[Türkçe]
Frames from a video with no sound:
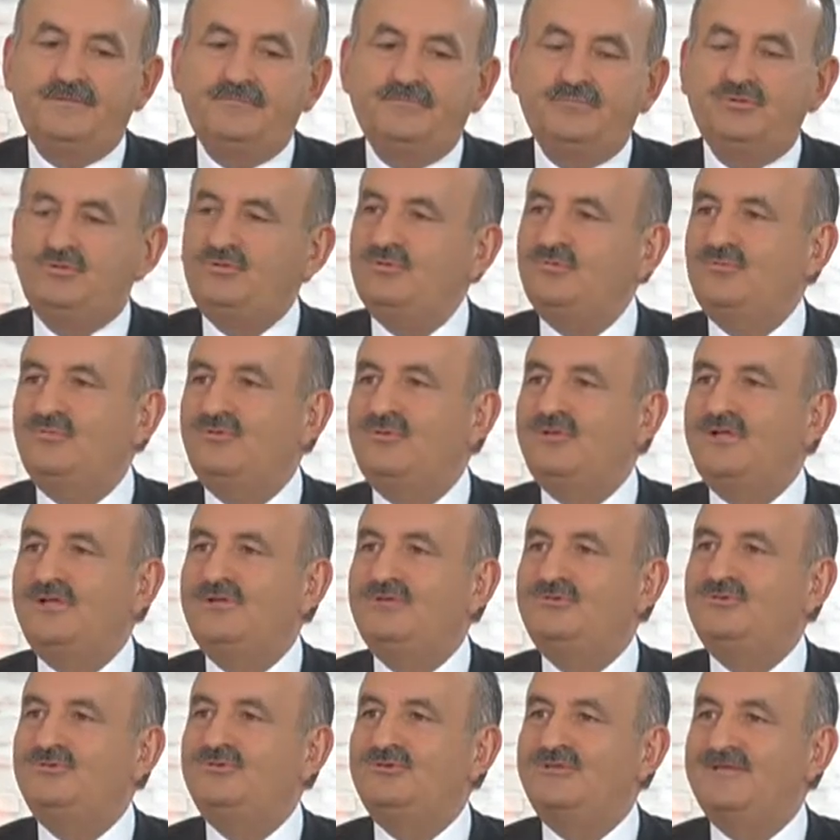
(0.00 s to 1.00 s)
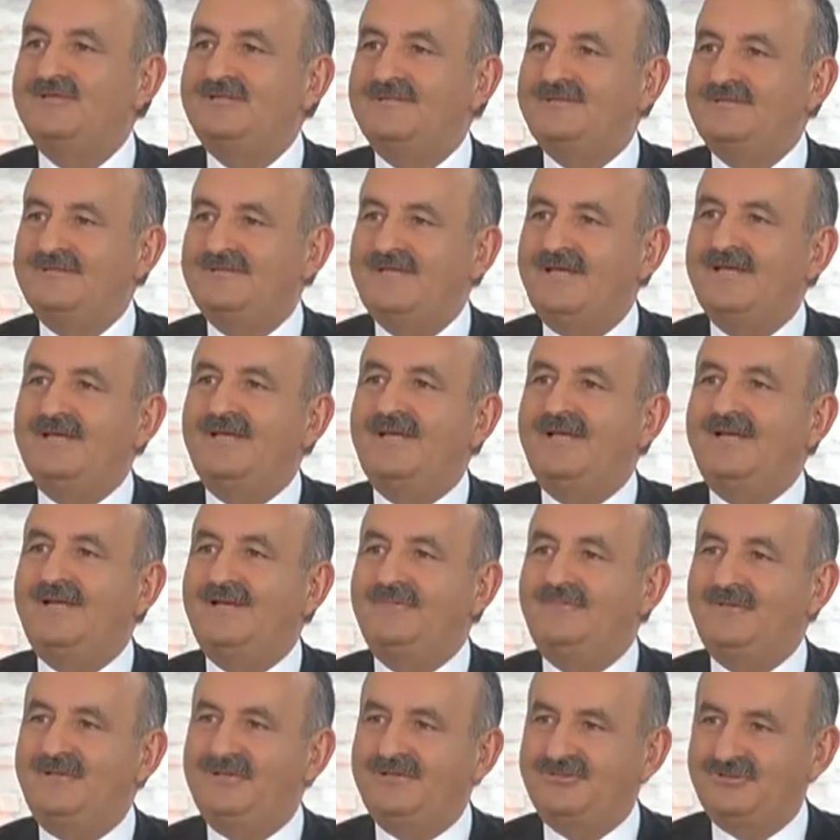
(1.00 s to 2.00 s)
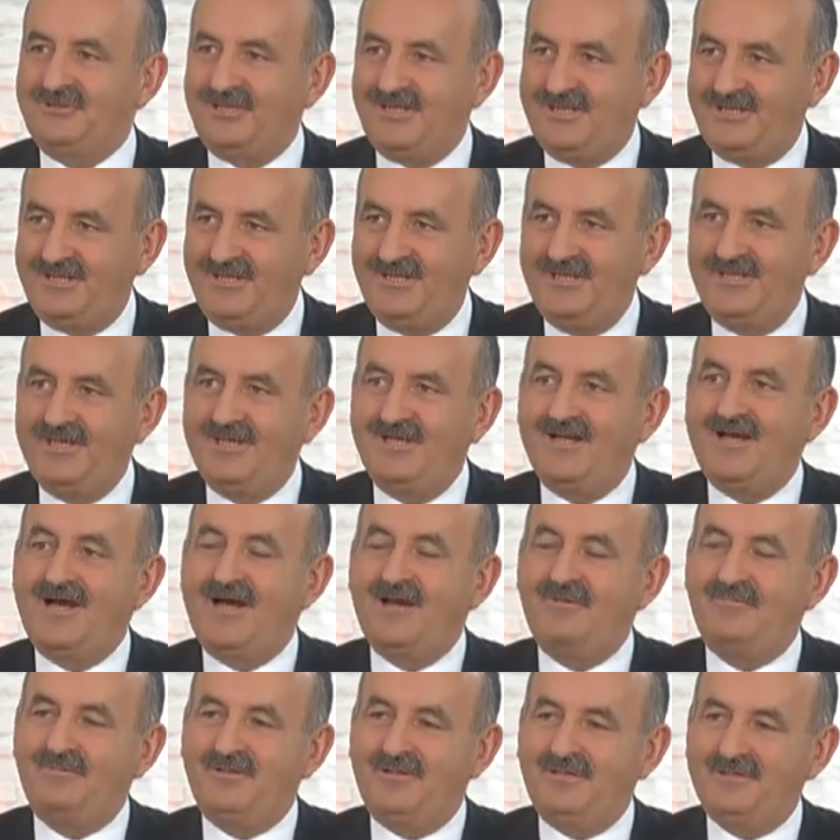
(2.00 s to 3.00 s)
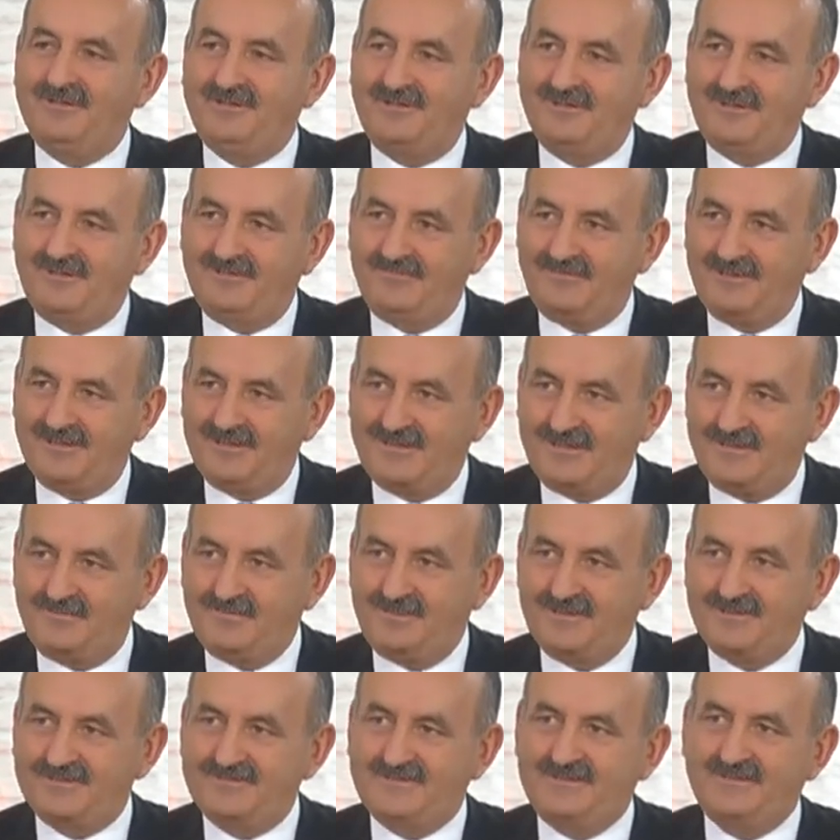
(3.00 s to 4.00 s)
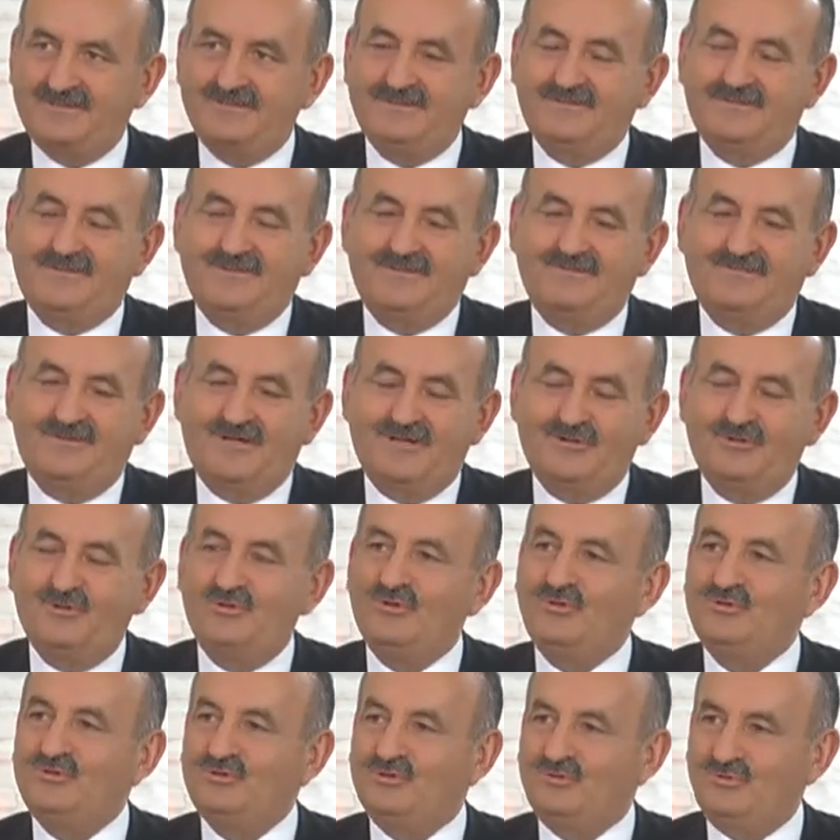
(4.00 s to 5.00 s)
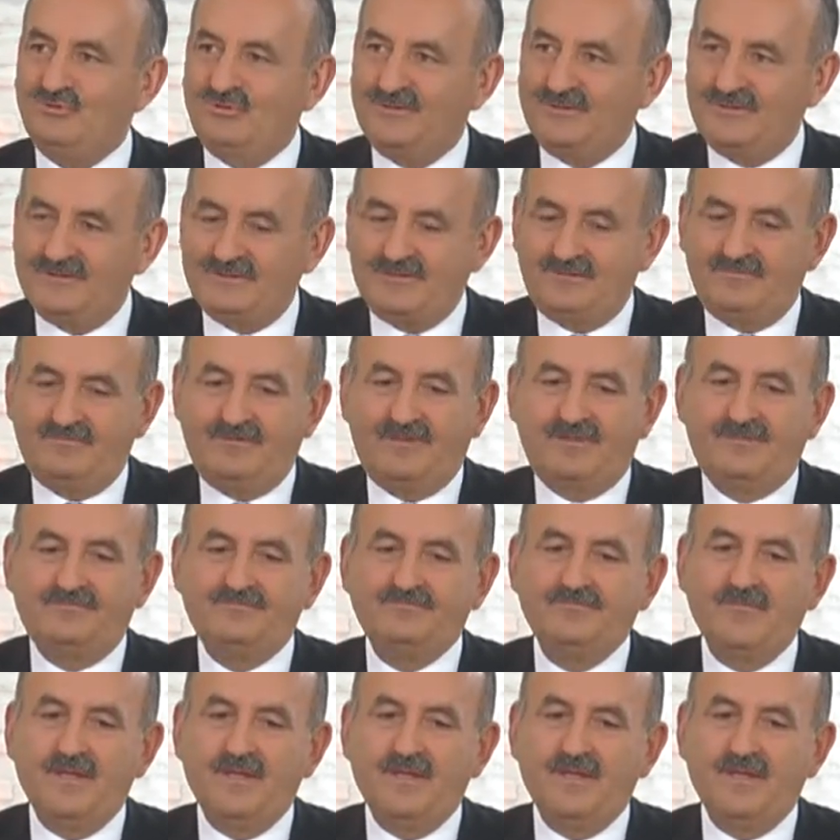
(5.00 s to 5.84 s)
bütün bunların üstesinden gelebilecek kabiliyeti de var, kapasitesi de var, özgüveni de var.